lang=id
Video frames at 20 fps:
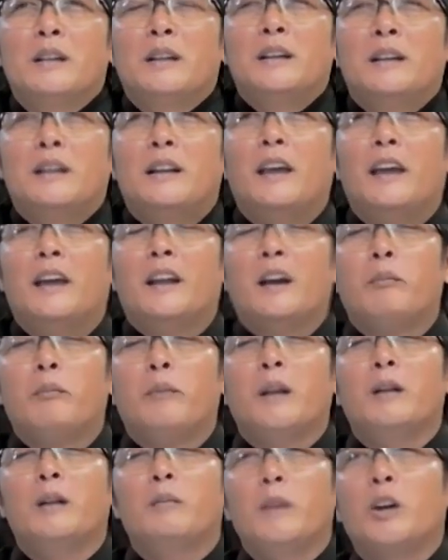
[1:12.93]
di era
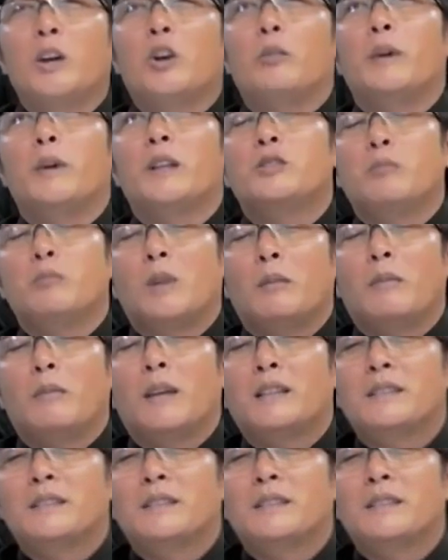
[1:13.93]
pandemi COVID-19